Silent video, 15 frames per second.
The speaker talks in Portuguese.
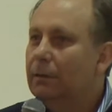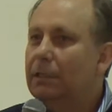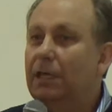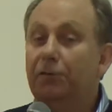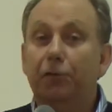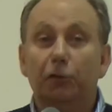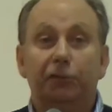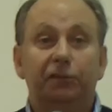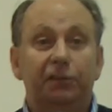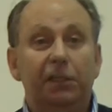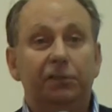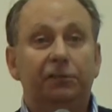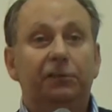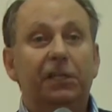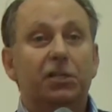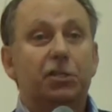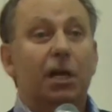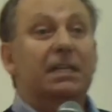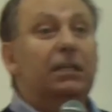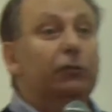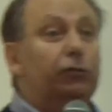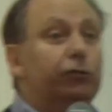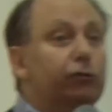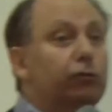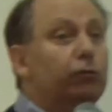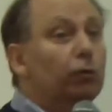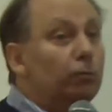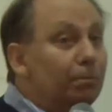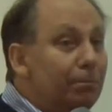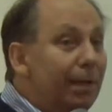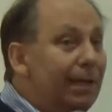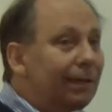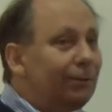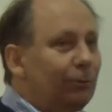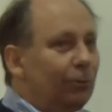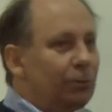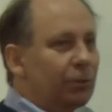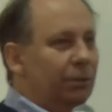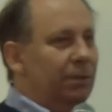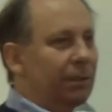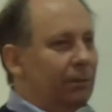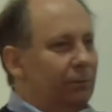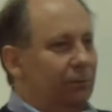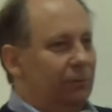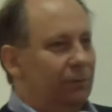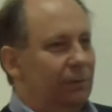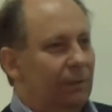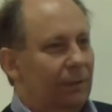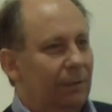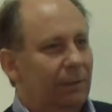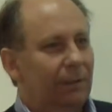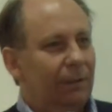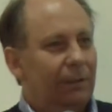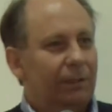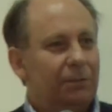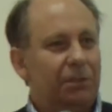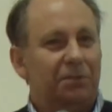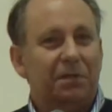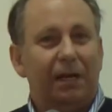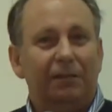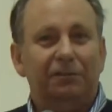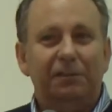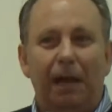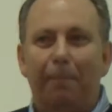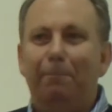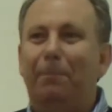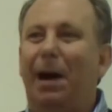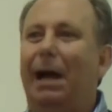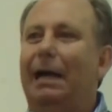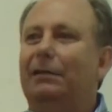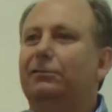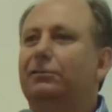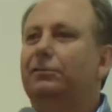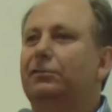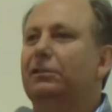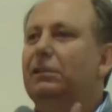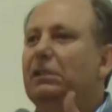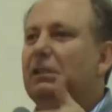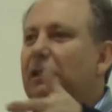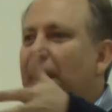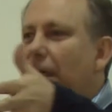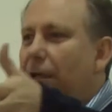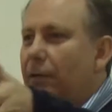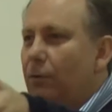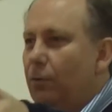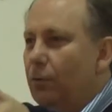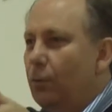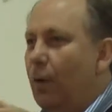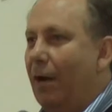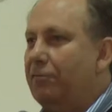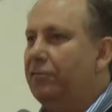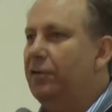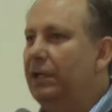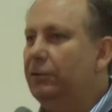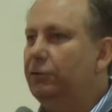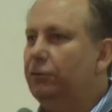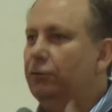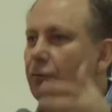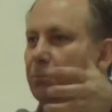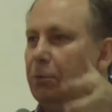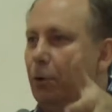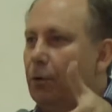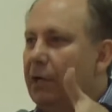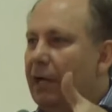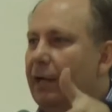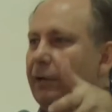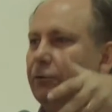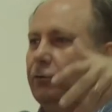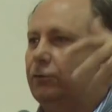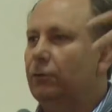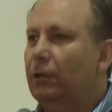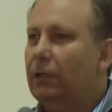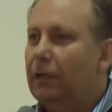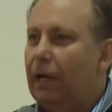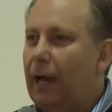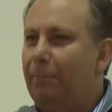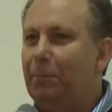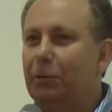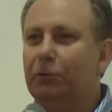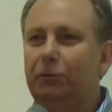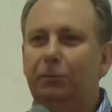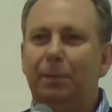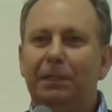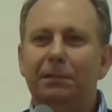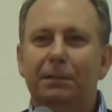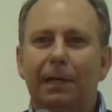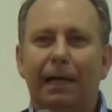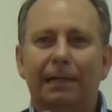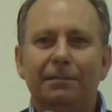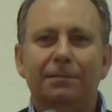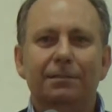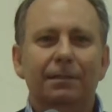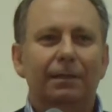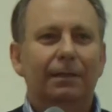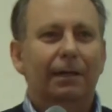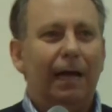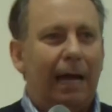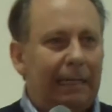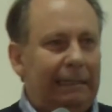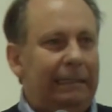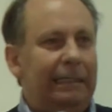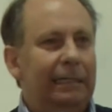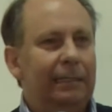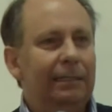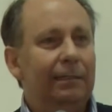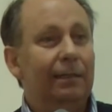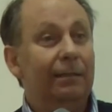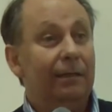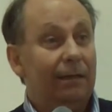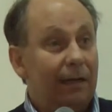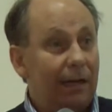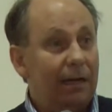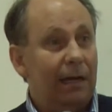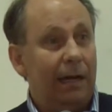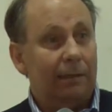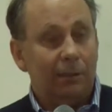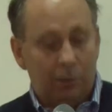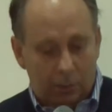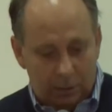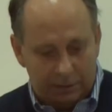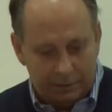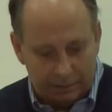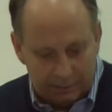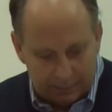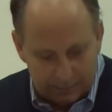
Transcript: Que você seja instrumento de Deus, de trazer a paz, o avanço, o progresso, a prosperidade, a alegria, a glória